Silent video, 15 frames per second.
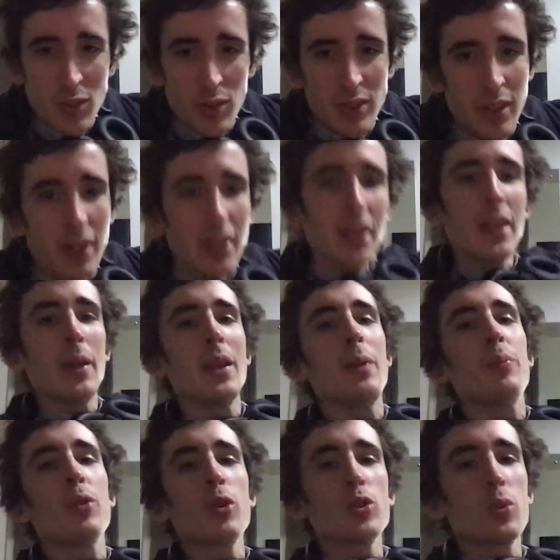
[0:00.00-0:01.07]
Vous savez, les,
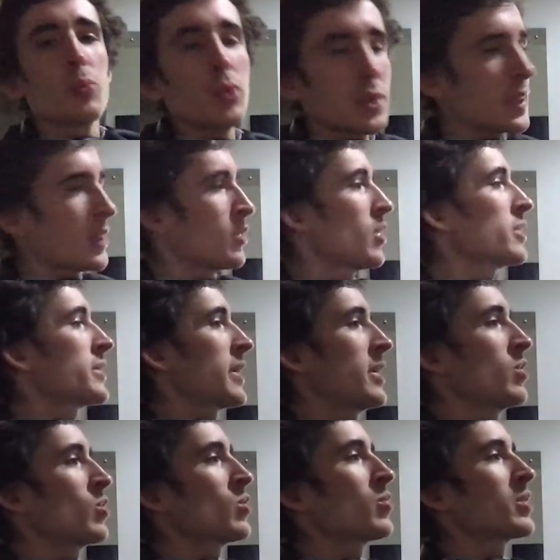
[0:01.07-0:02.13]
bureaux debout, j'adore ça, et
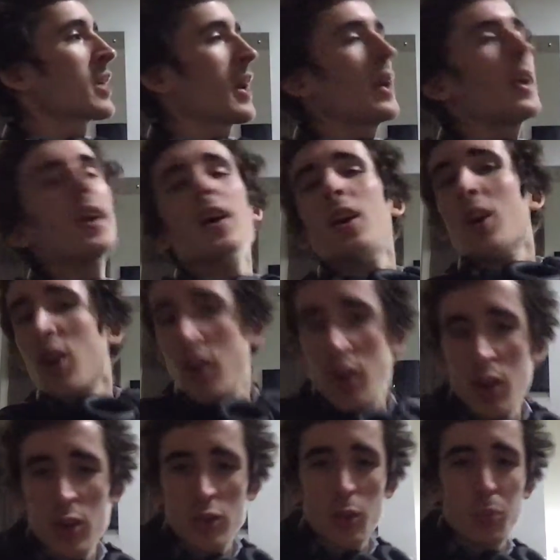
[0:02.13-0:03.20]
donc vous serez
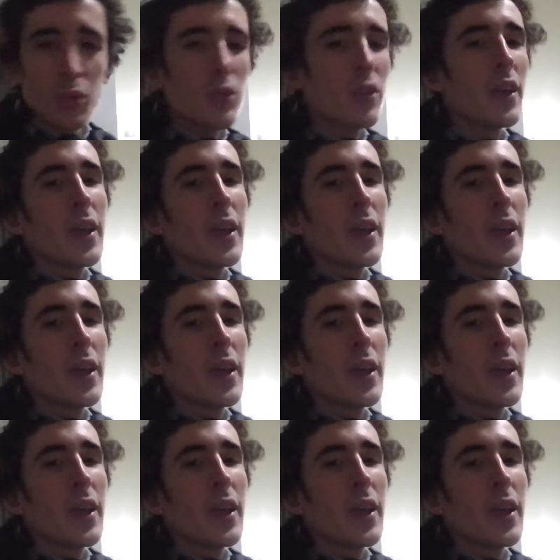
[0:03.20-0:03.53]
euh, debout.